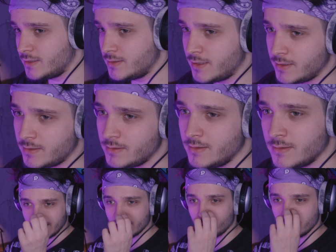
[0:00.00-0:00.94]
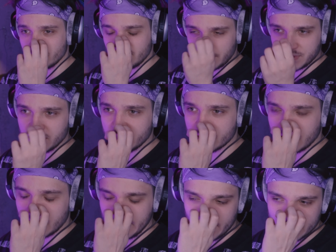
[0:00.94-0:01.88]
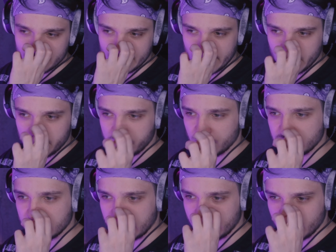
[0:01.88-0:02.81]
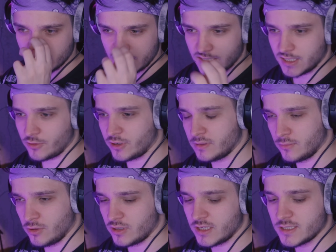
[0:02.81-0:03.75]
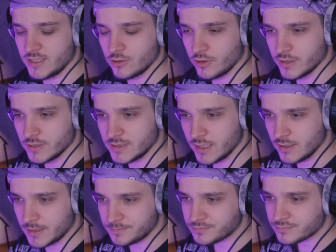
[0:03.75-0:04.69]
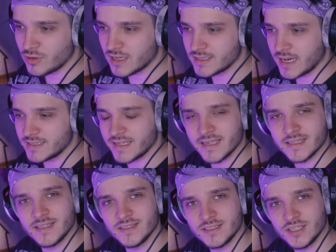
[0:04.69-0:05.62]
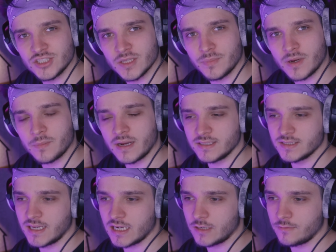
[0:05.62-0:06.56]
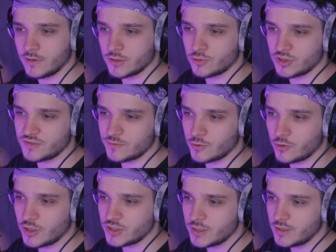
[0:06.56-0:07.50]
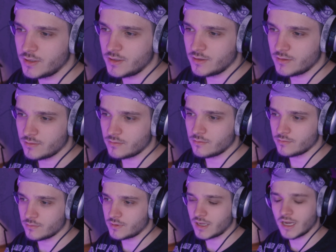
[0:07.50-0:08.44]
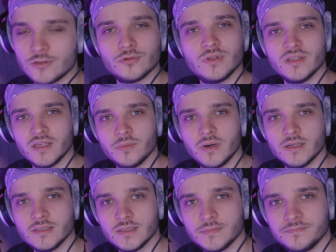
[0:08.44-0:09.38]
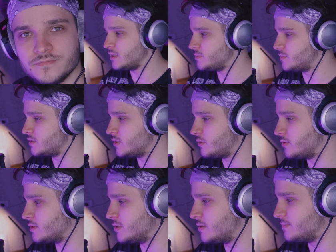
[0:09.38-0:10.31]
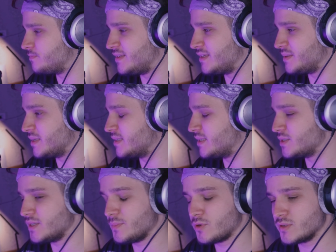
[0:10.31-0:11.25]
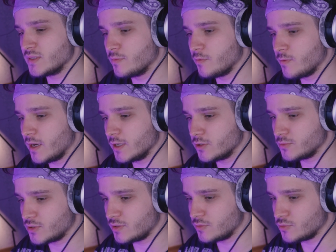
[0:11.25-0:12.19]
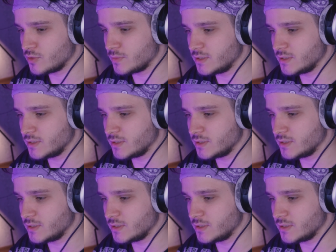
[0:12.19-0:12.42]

она. Это аккорды вообще до аккордов до конечно, такое немного гнилое дело, но когда они идентично, прям одинаковые, точь в точь, как тут не до я опять матерюсь, да? Я, я даже, я просто забываю о том, что не нужно